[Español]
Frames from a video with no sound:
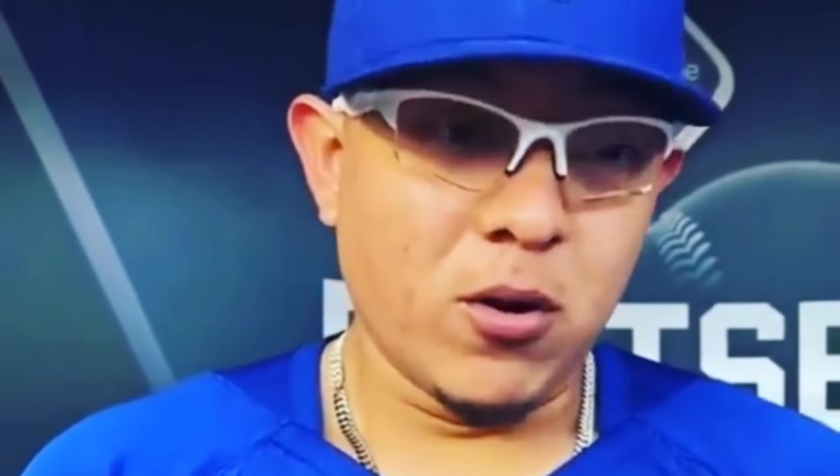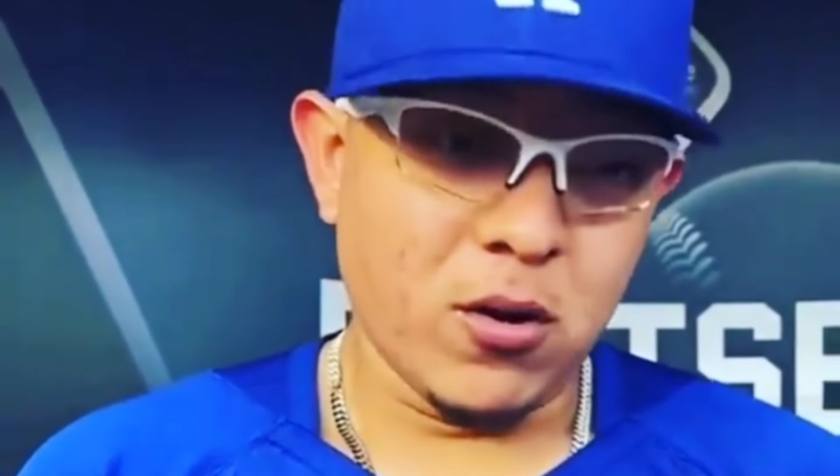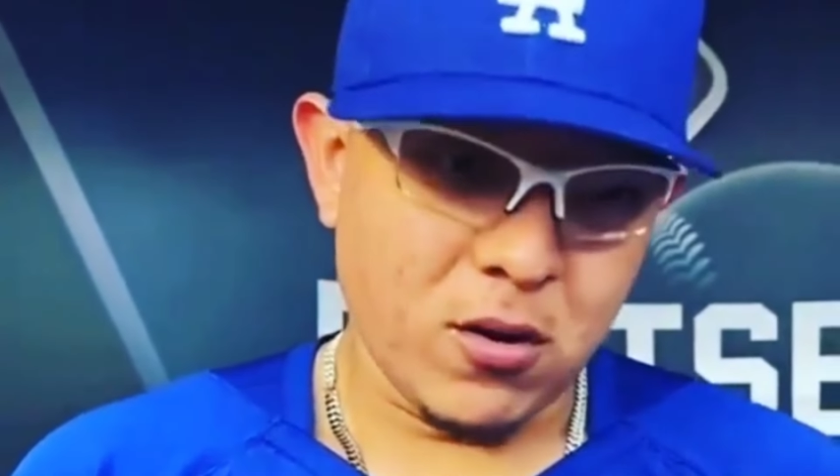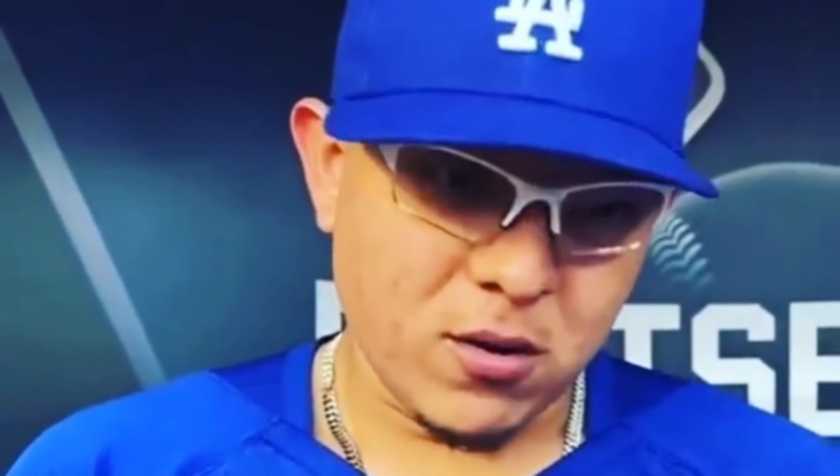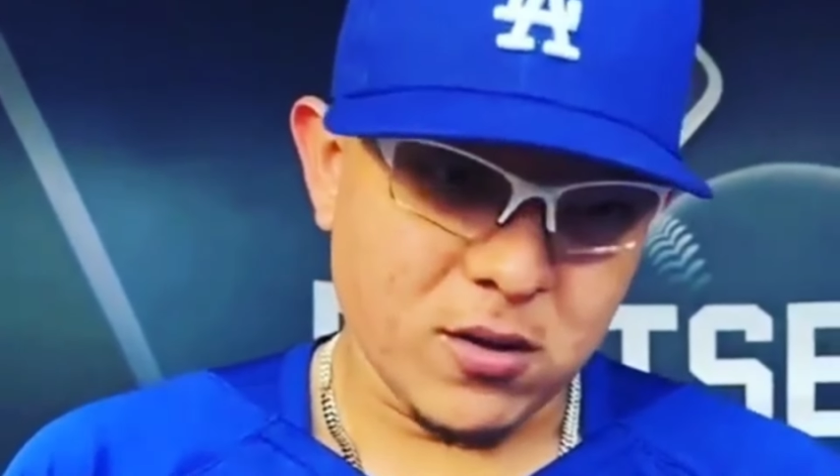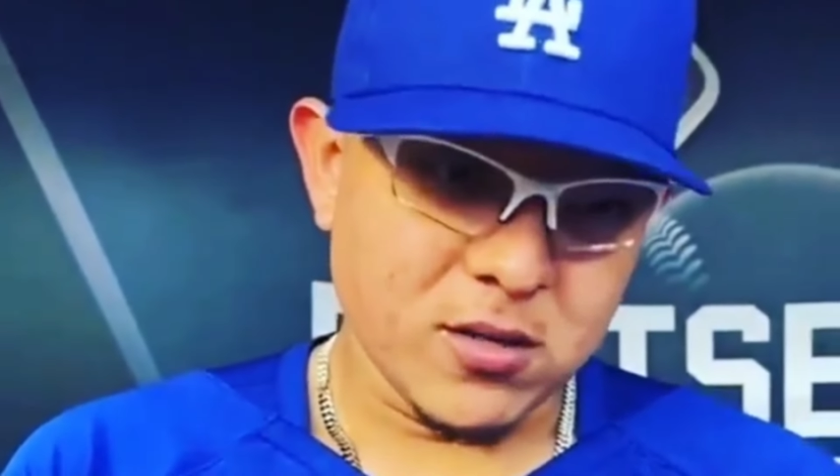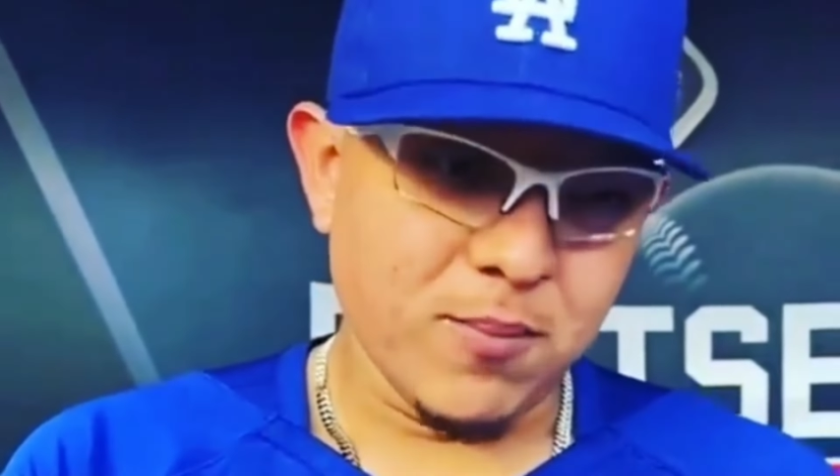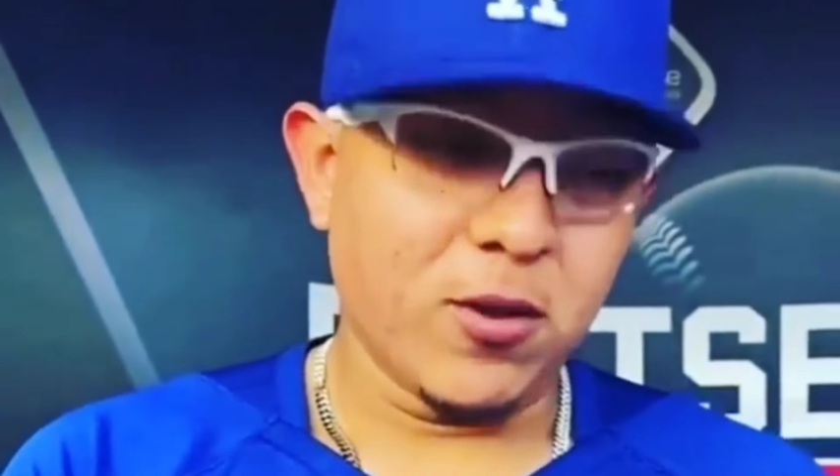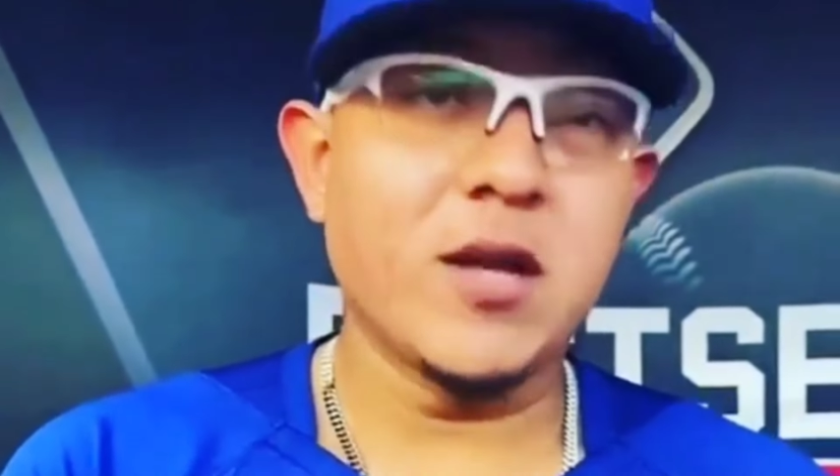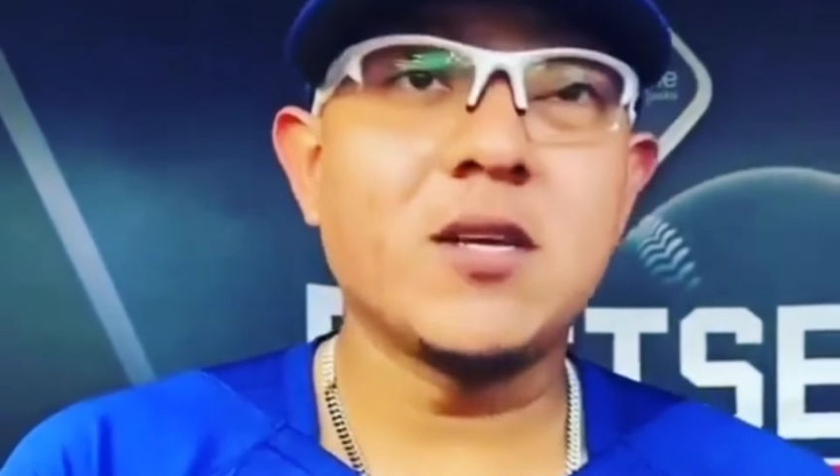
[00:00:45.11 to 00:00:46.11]
de
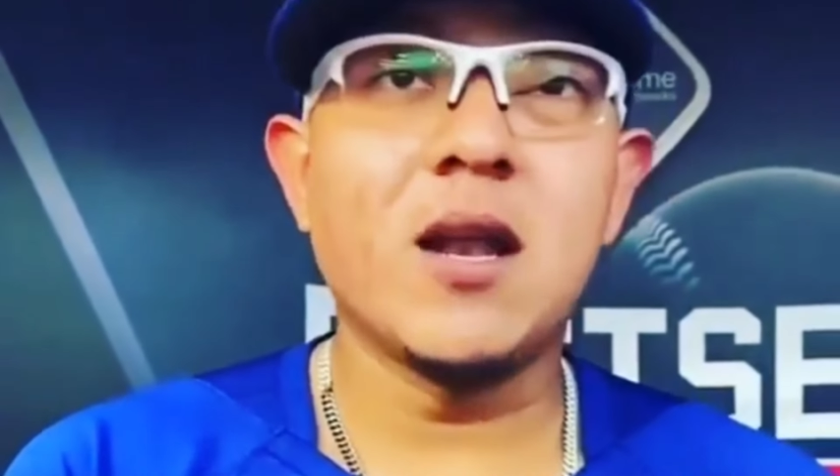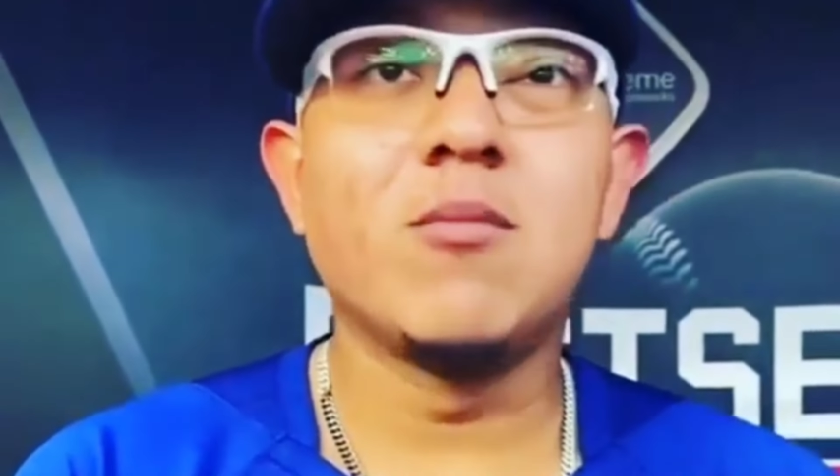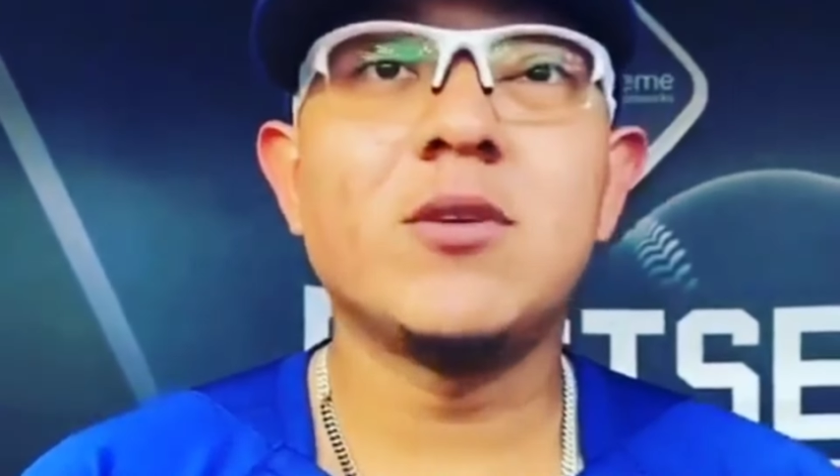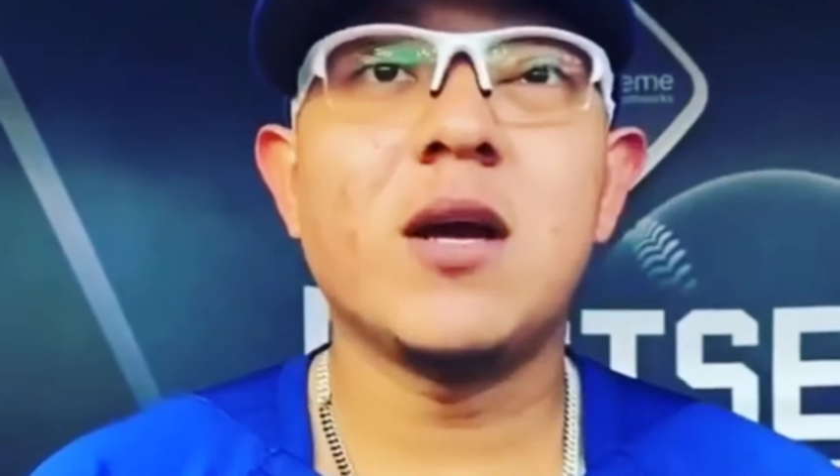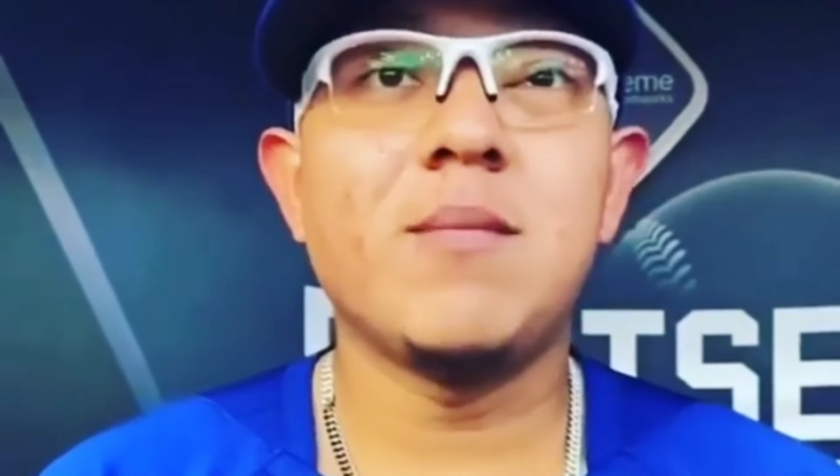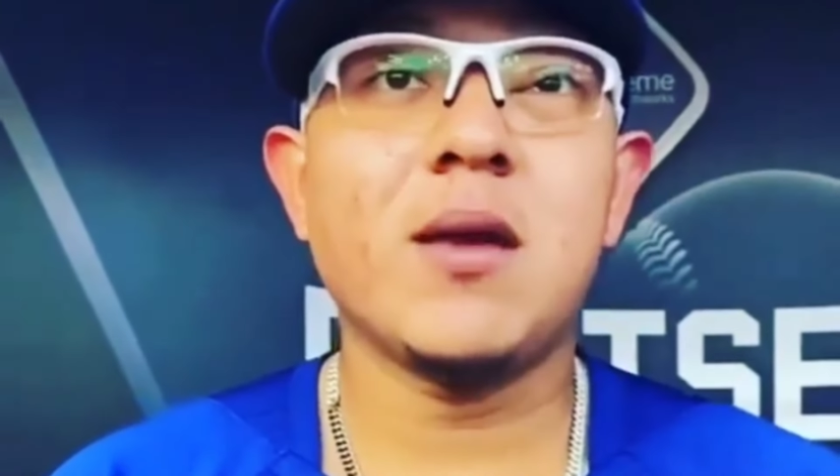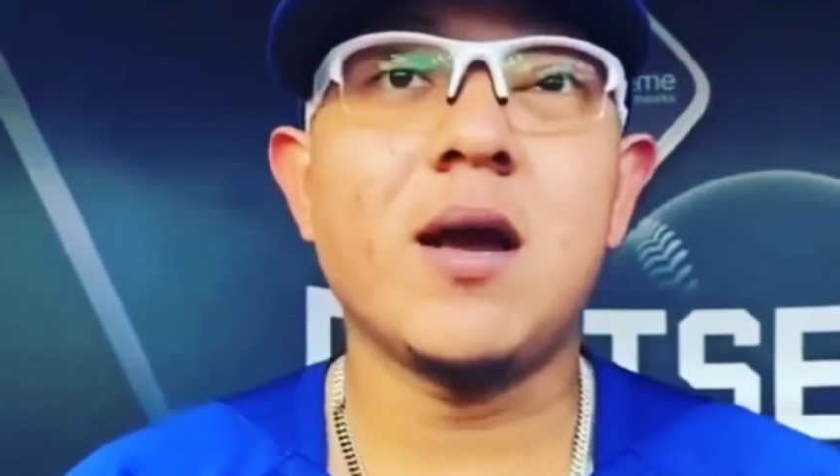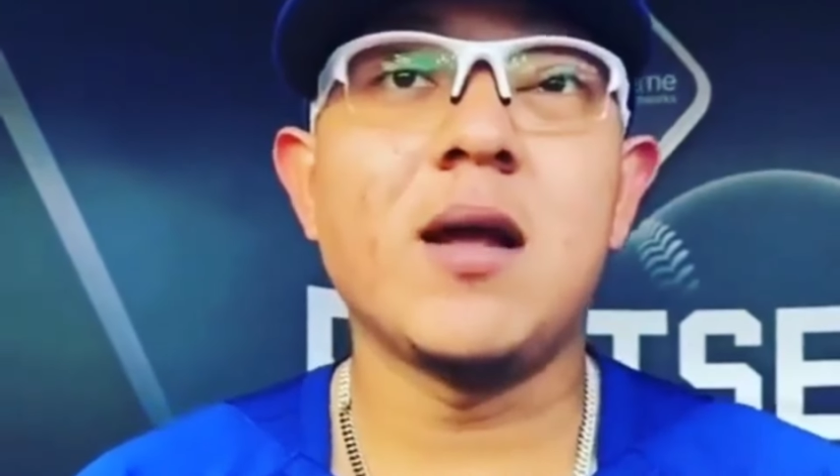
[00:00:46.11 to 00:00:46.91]
violencia doméstica